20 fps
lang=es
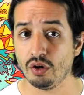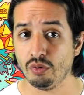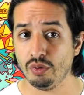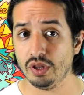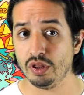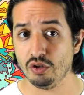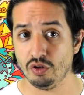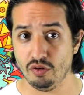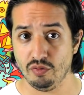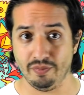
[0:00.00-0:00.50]

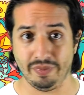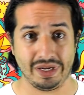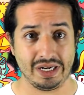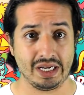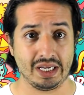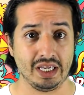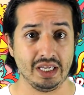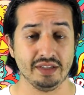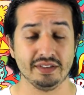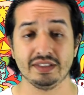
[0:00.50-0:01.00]
ruido
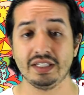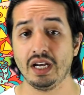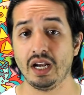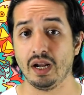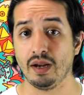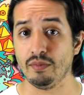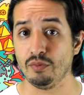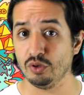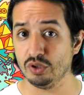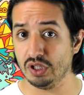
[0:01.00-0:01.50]
para que este
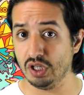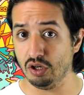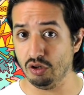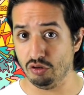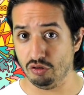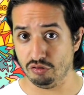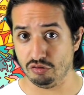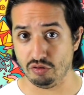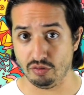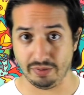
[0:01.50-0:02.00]
rebote
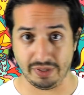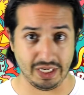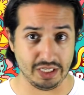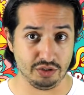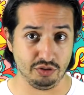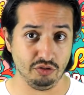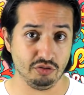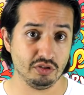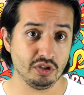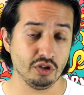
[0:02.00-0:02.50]
con los
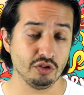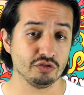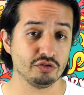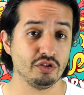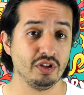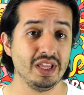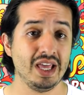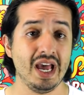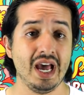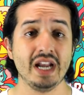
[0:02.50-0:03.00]
objetos que los
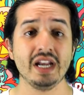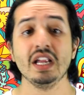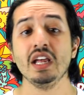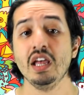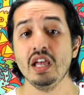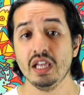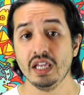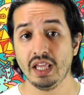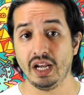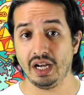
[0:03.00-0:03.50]
rodean
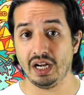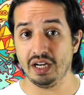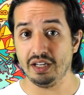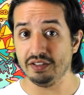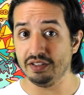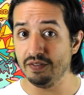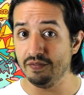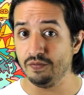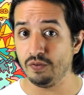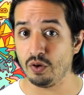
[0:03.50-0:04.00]
y
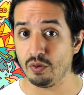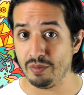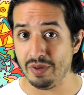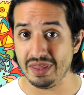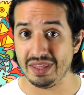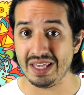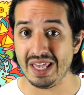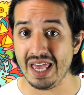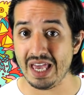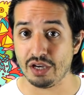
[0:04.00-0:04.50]
regrese en forma
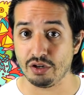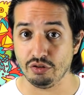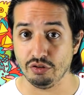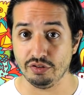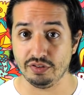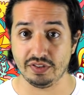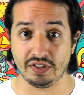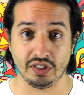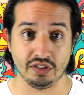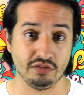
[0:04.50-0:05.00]
de
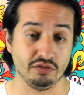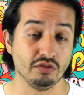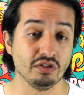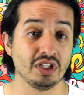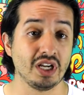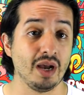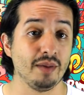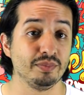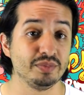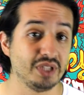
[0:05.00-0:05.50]
ecos que son
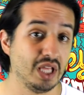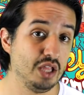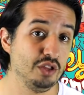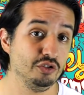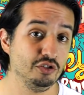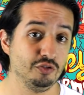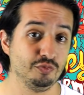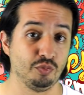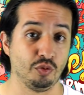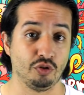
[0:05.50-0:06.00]

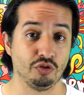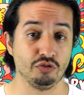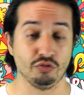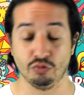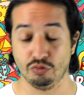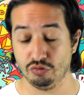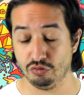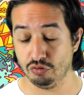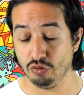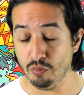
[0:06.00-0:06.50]
captados por
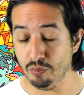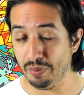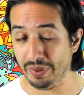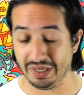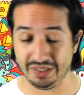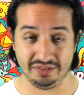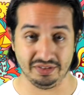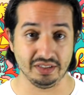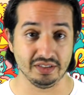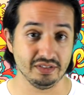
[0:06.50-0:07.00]
sus
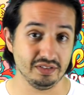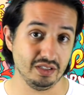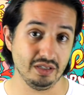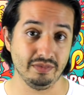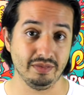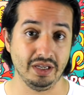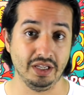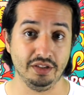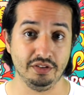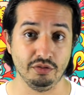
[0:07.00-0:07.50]
súper
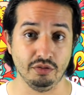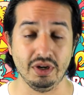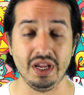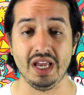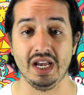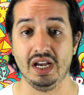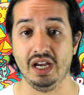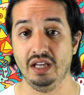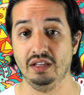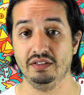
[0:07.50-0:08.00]
sensibles
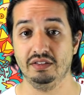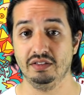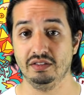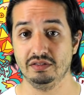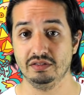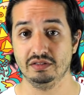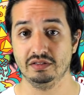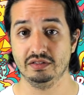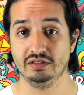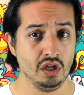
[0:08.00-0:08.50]
orejas.
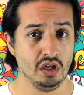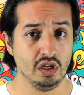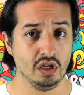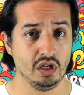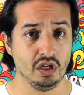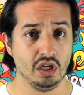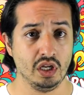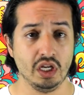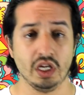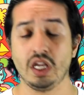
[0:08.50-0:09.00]

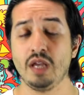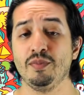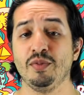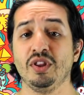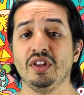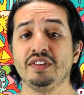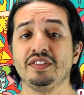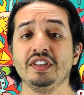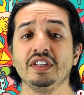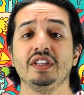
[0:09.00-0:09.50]
El equipo
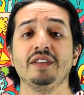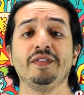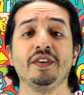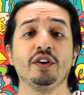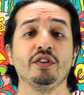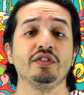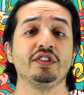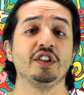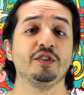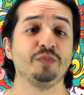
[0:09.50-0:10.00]
de
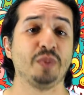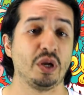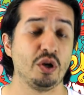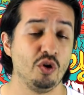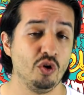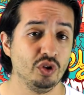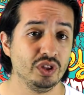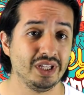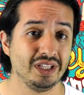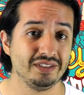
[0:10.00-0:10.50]
científicos disparó
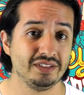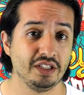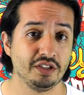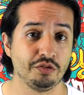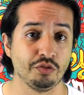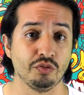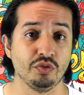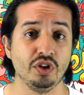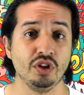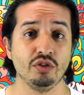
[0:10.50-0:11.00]
ondas de
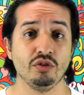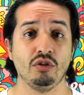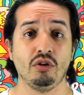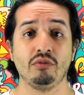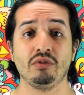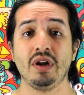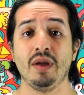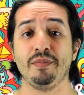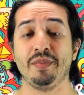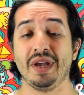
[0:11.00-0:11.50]
sonido a
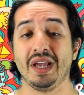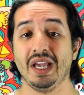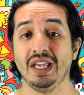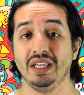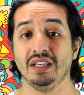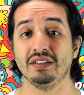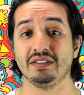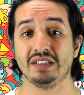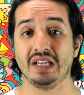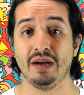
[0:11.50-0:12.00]
una
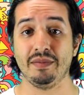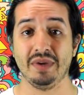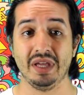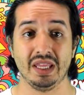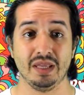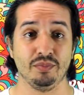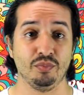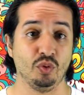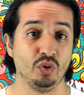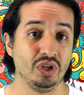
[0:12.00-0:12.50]
pequeña escama
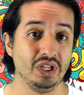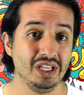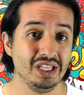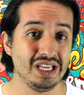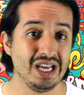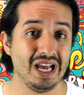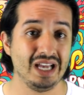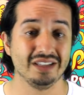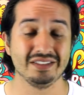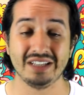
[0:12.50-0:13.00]
de
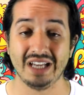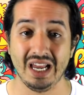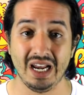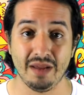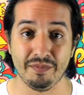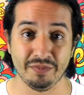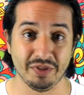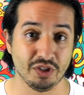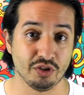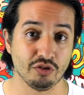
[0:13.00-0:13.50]
polilla a
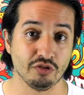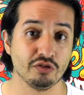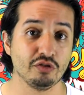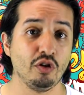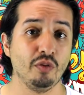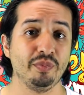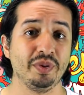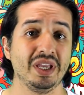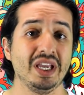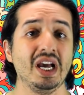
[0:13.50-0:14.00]
escala
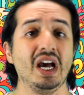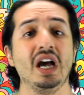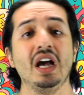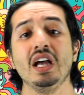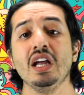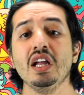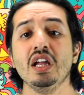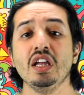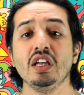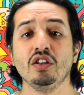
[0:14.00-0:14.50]
microscópica
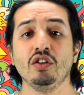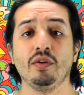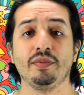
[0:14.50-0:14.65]
y